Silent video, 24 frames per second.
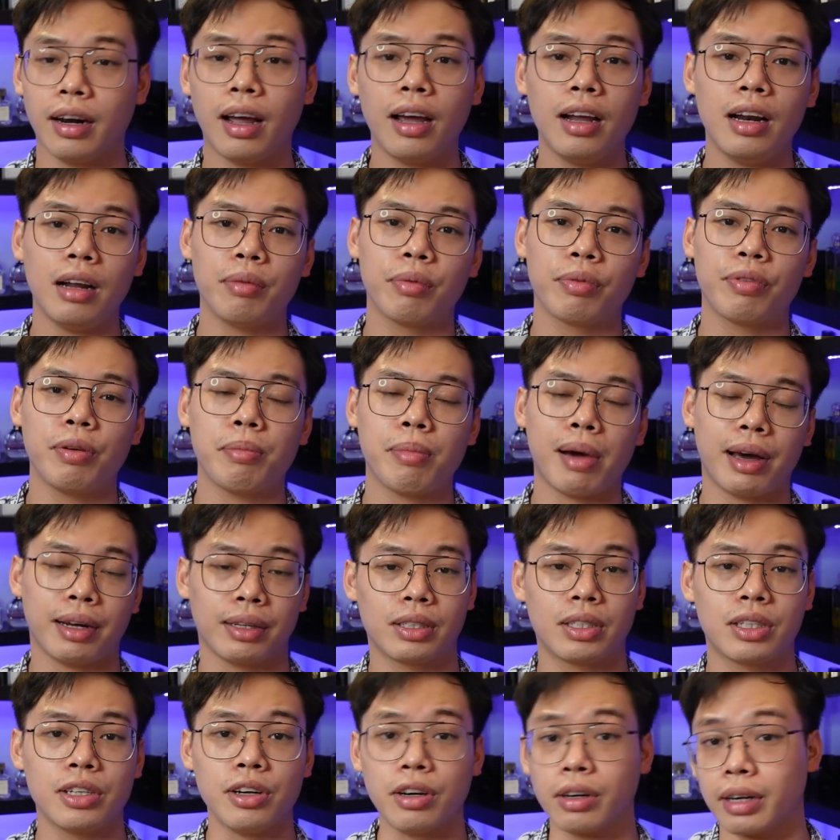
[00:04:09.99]
đây là một phiên bản
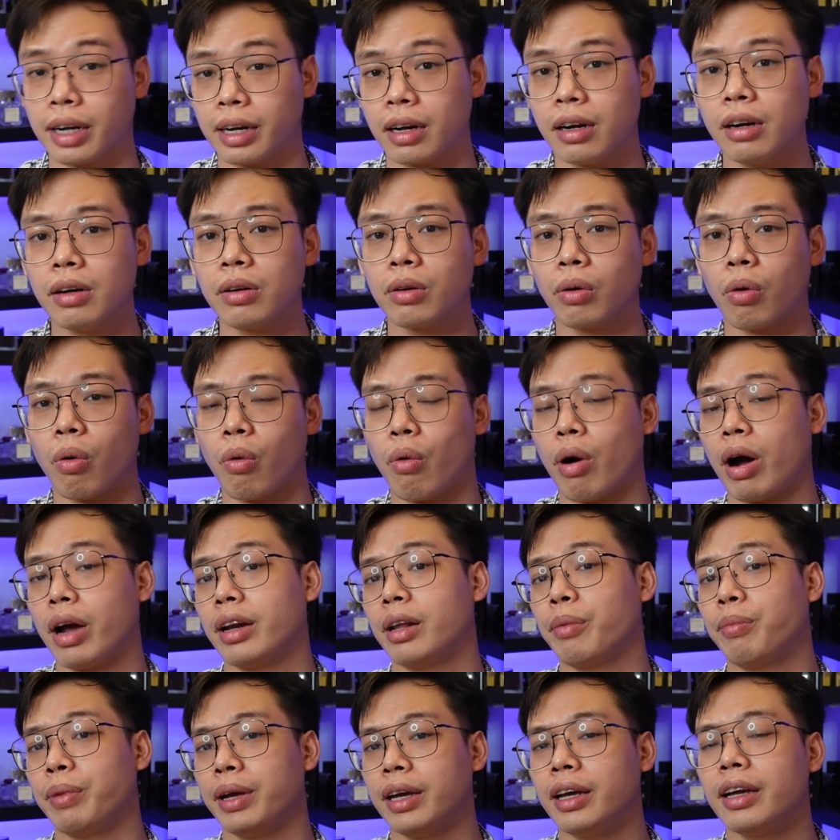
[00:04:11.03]
trưởng thành hơn của
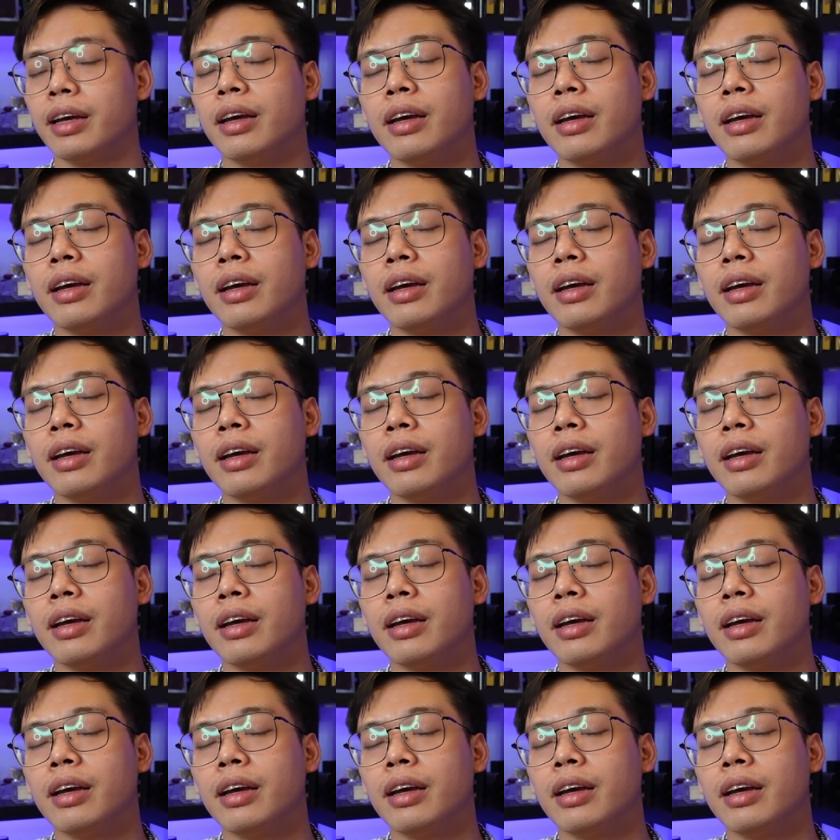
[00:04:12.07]
YDP